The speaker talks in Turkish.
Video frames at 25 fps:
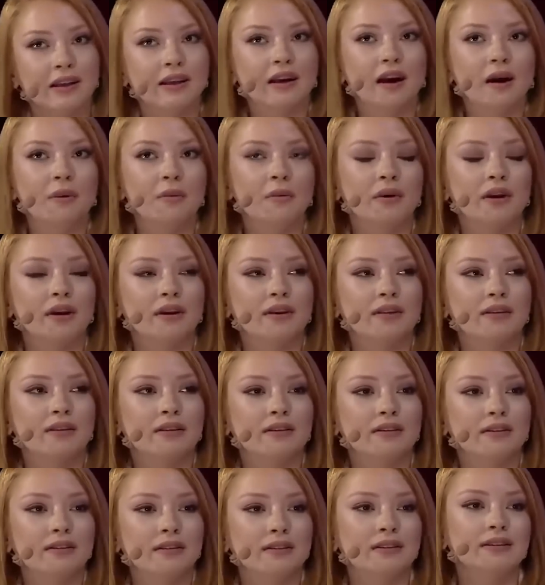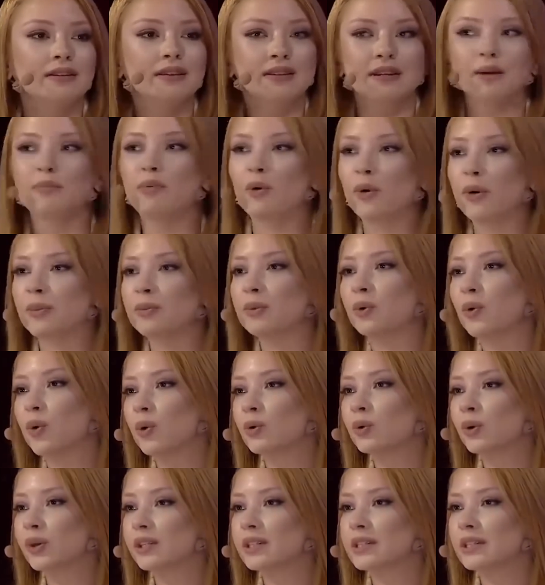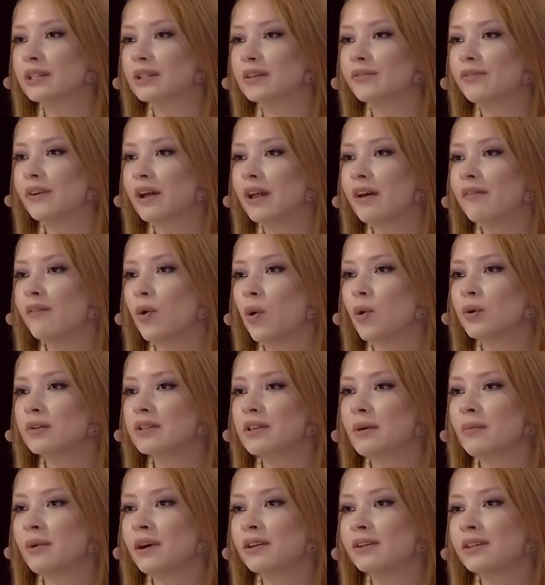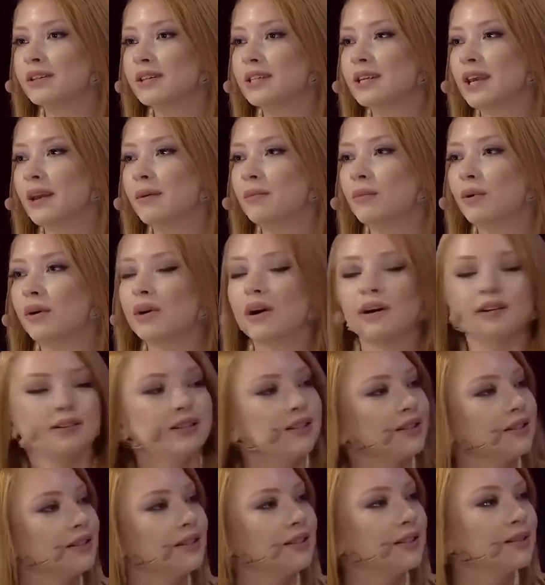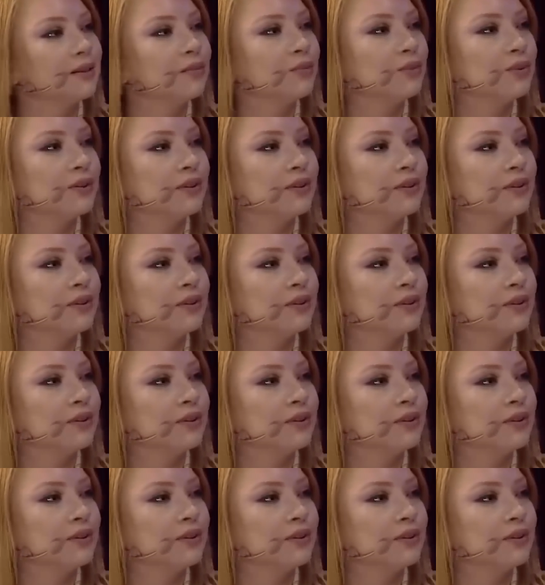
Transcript: Ee, yine böyle bir konu açıldı falan. O zaman da şeyim be kaç yaşında